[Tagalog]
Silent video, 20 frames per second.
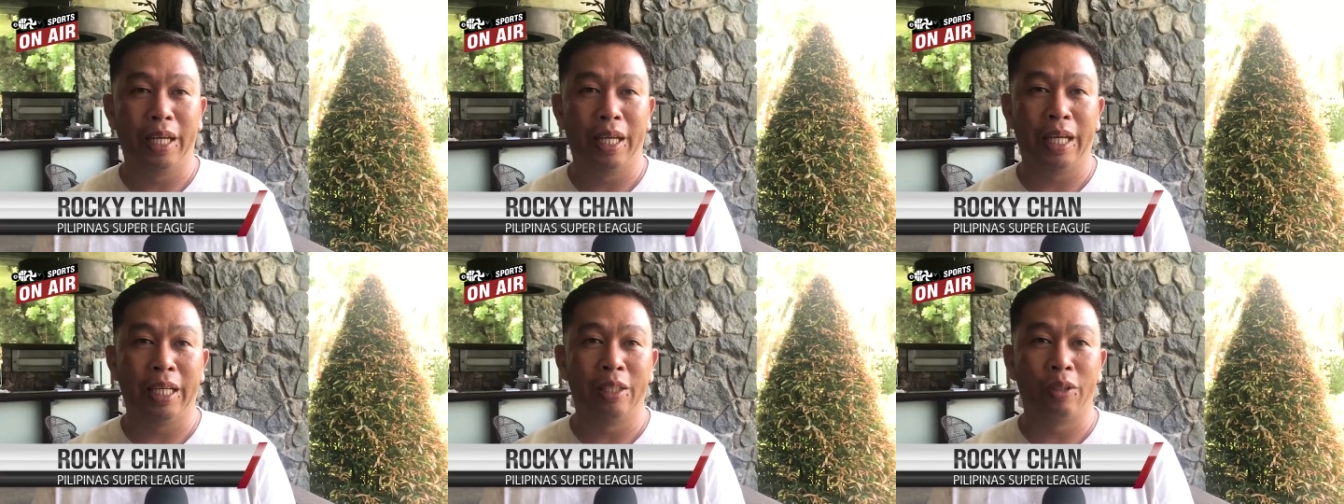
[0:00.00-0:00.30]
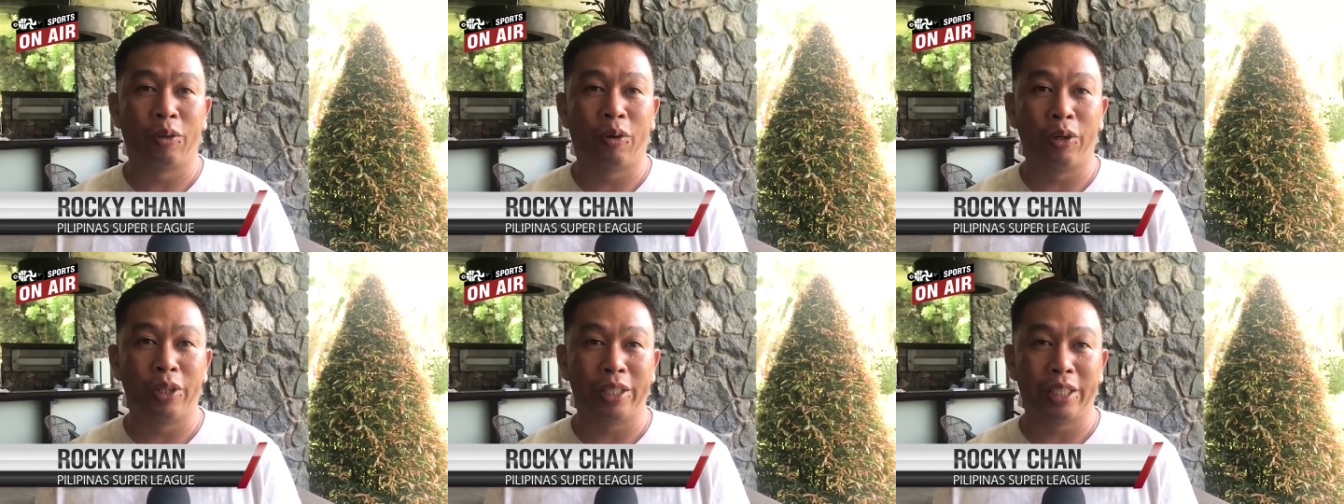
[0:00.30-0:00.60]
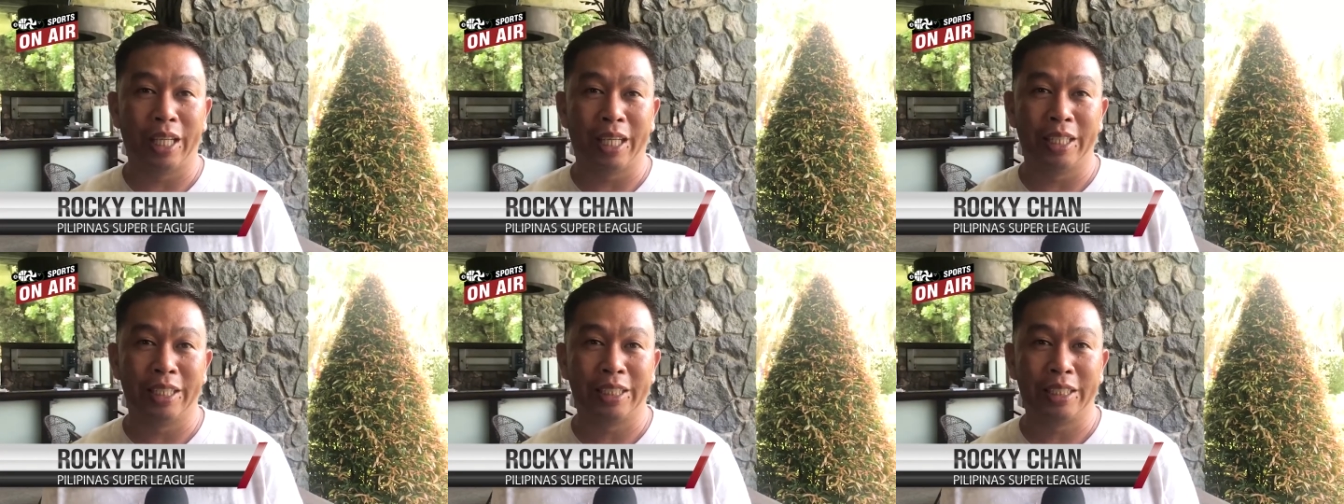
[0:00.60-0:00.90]
a north
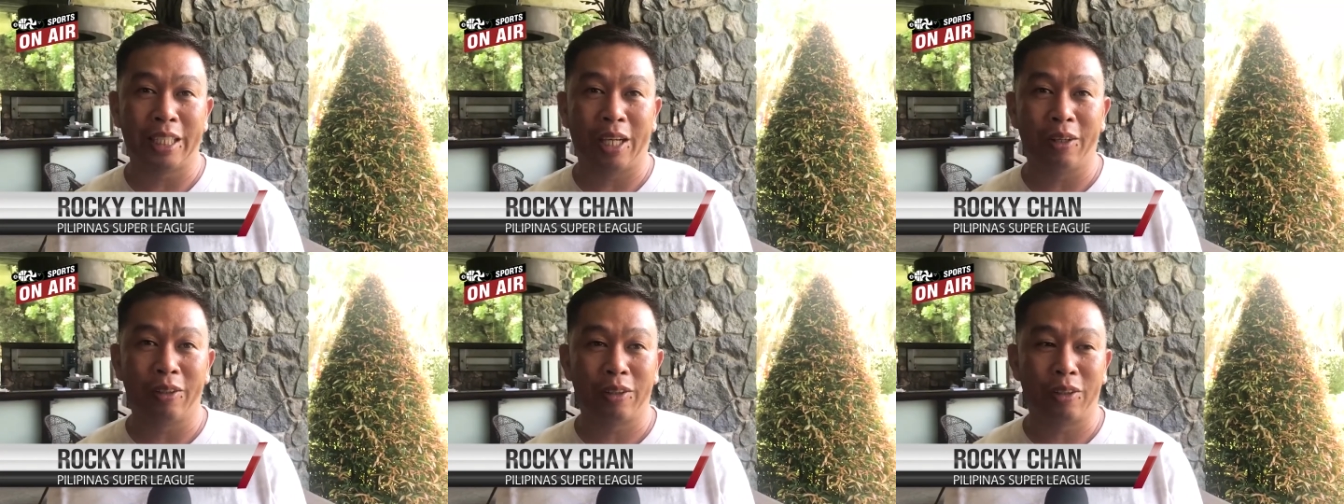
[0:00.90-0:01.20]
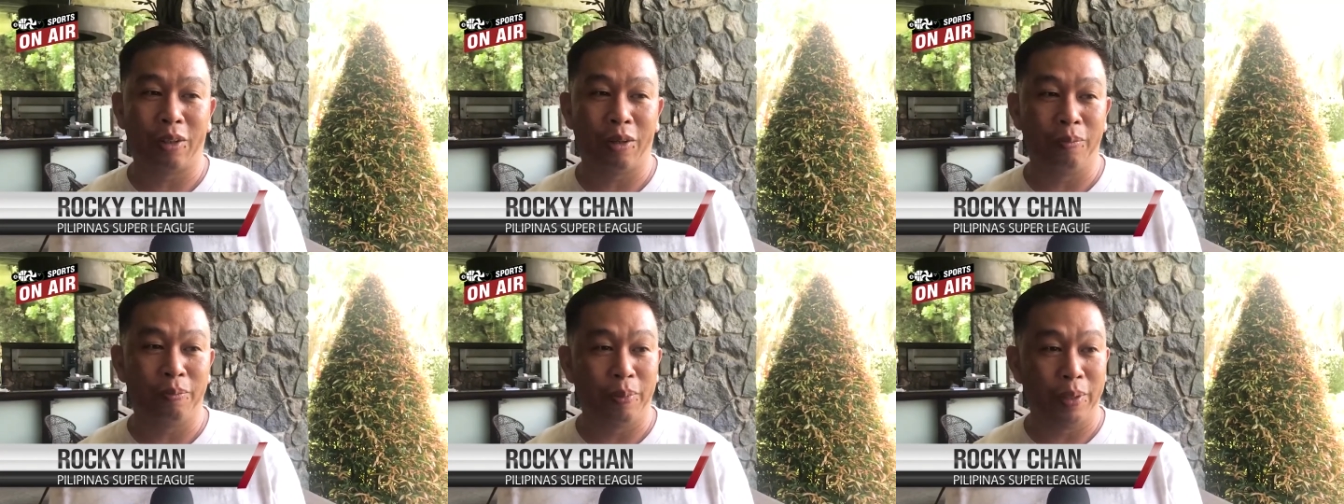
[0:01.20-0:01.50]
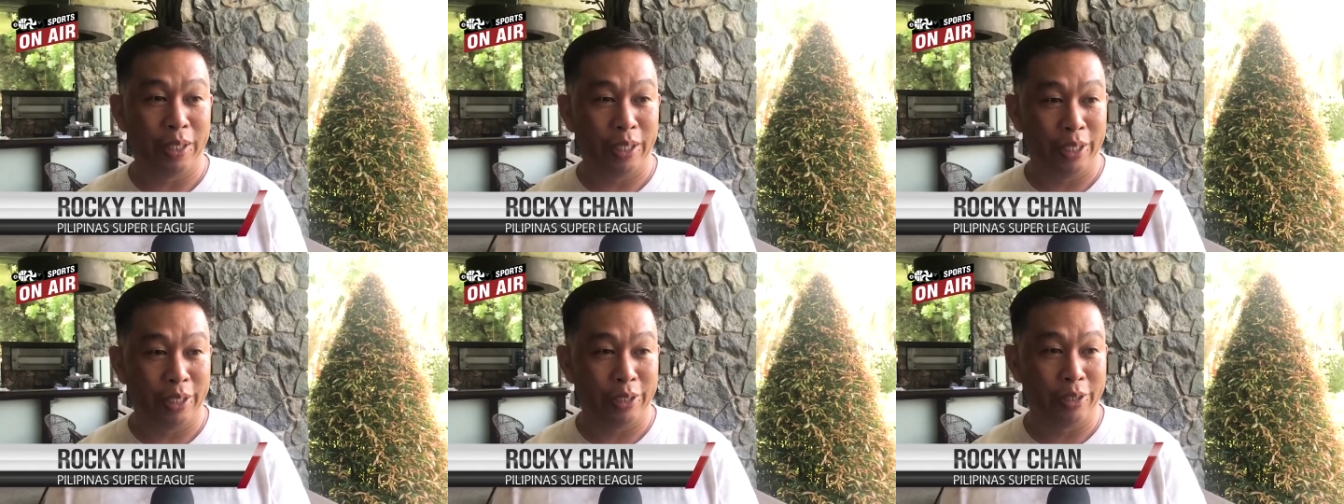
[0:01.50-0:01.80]
and south
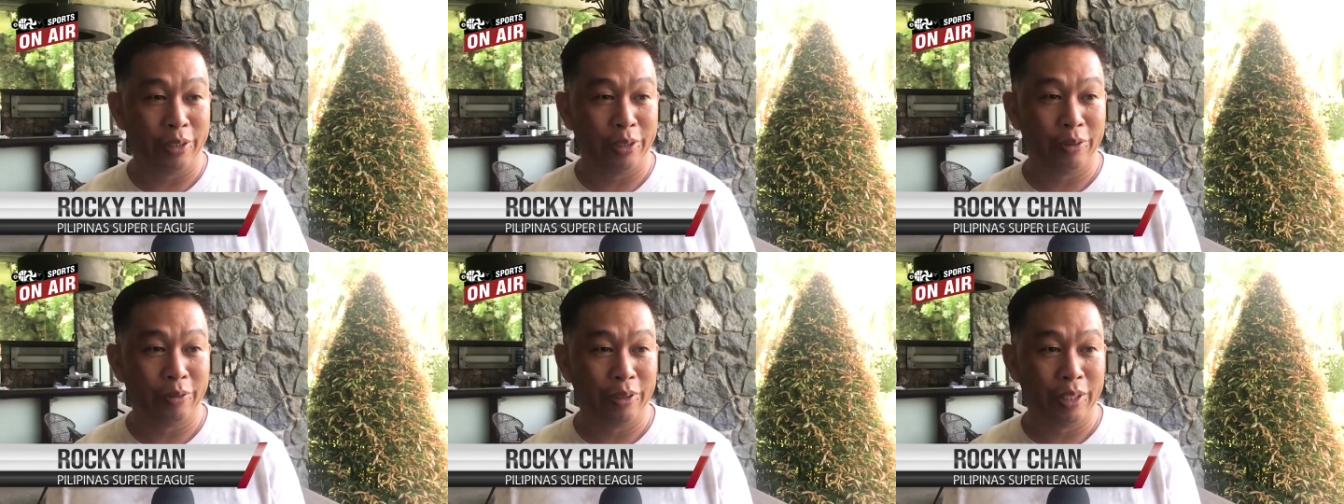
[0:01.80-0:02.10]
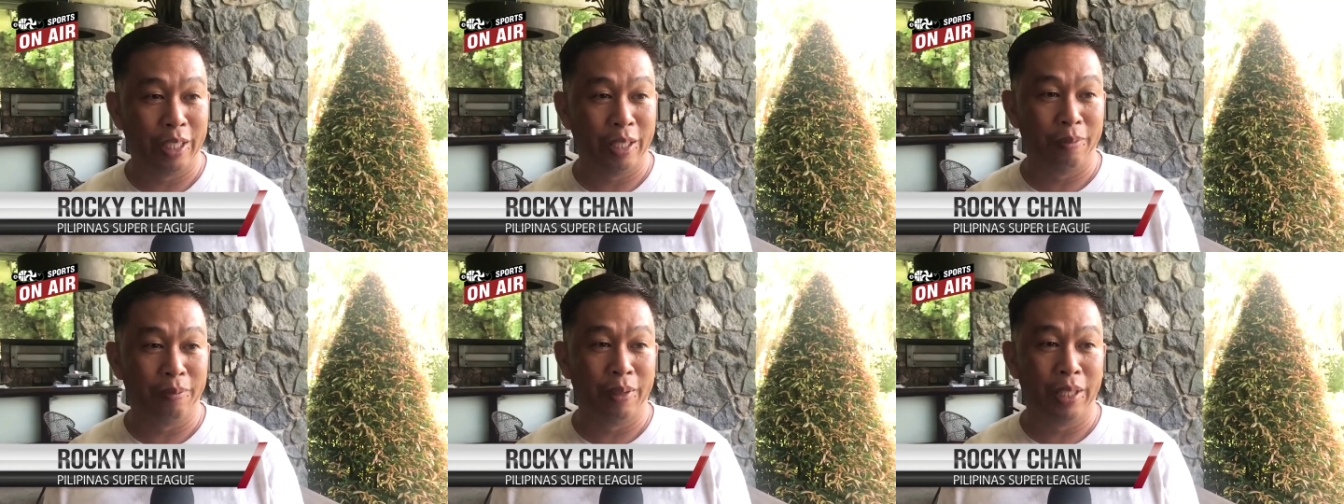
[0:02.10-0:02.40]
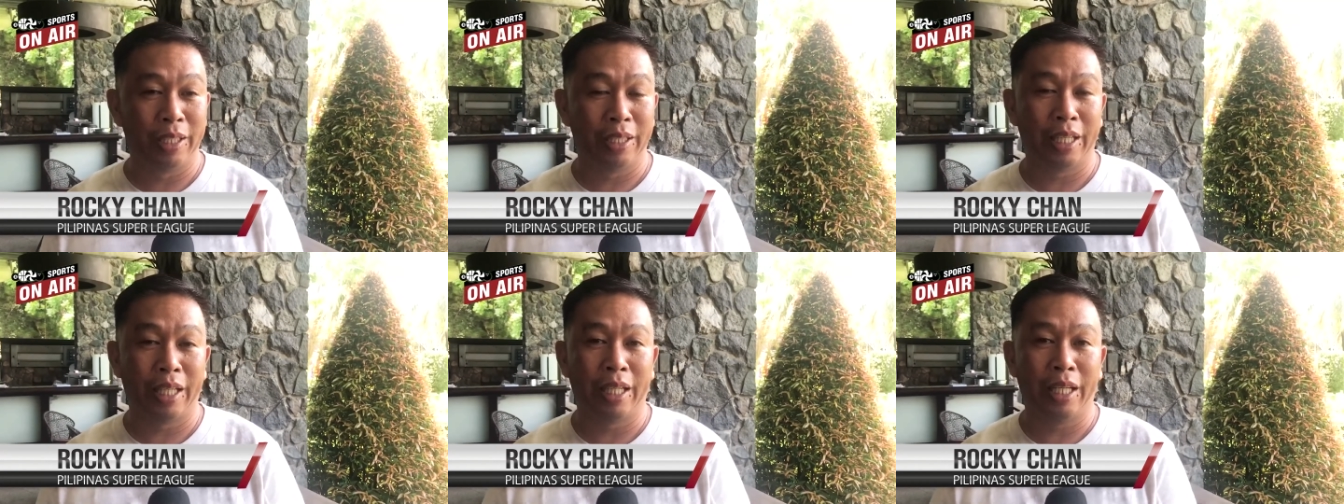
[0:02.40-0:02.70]
competition within
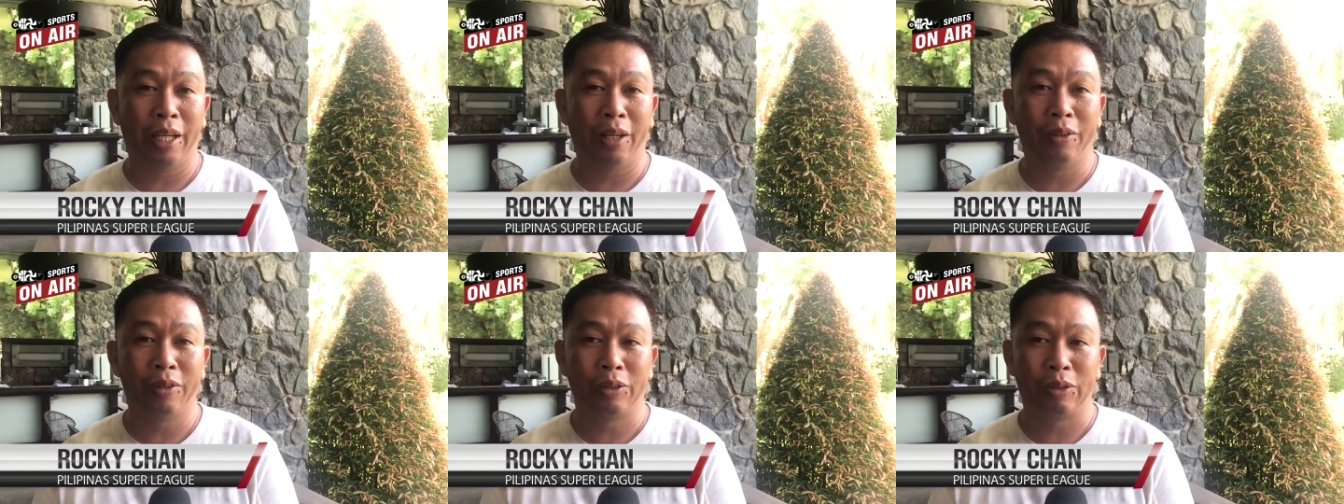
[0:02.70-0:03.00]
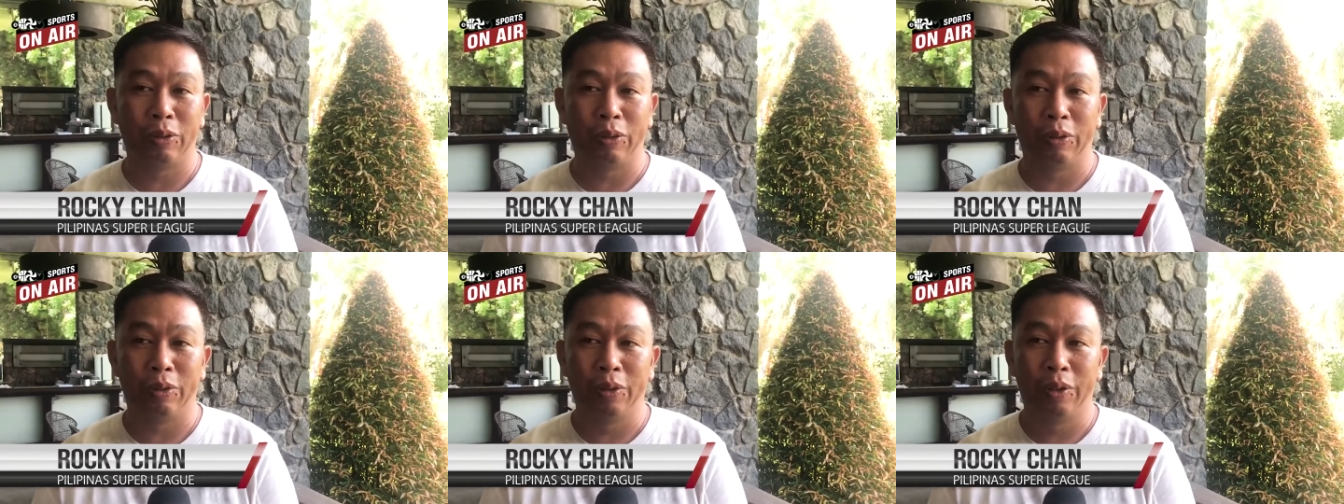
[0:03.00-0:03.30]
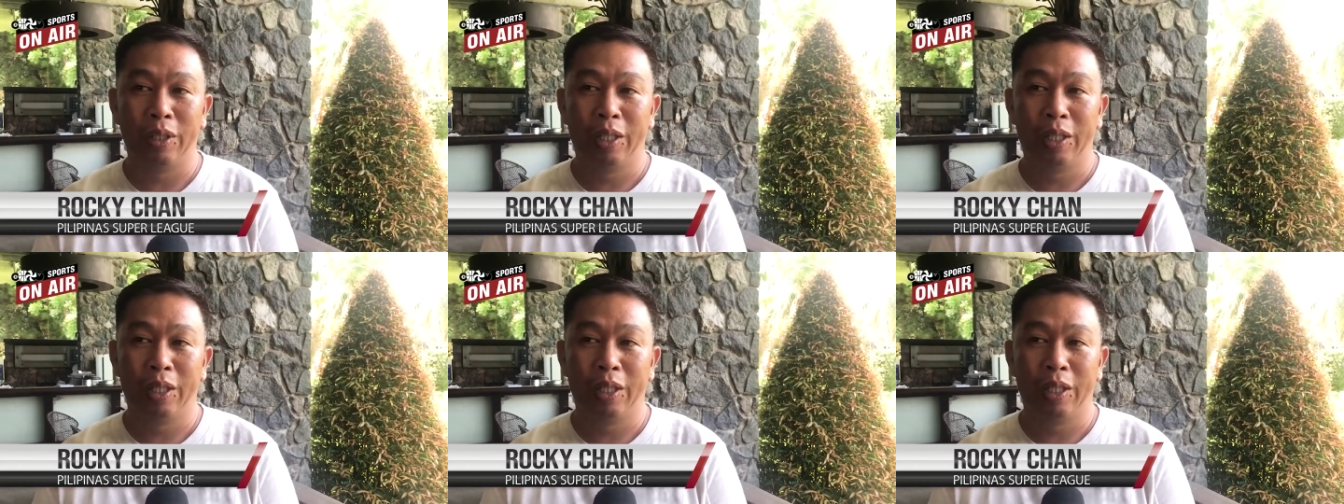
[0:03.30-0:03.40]
Mindanao. So